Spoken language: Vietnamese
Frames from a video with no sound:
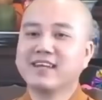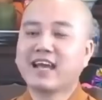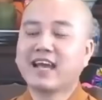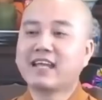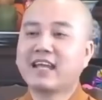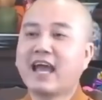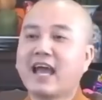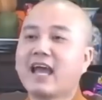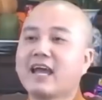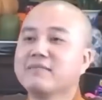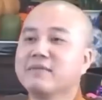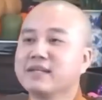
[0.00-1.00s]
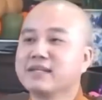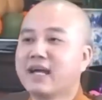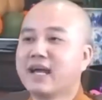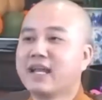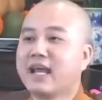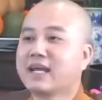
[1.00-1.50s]
anh há miệng ra
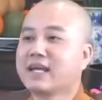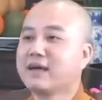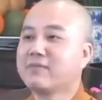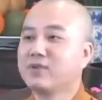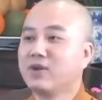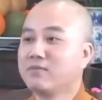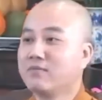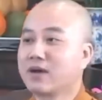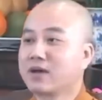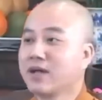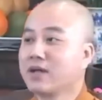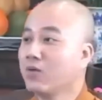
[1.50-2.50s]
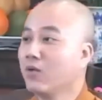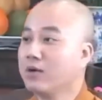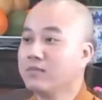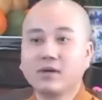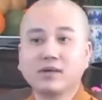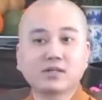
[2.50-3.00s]
anh ăn năm giọt mật cái anh quên mất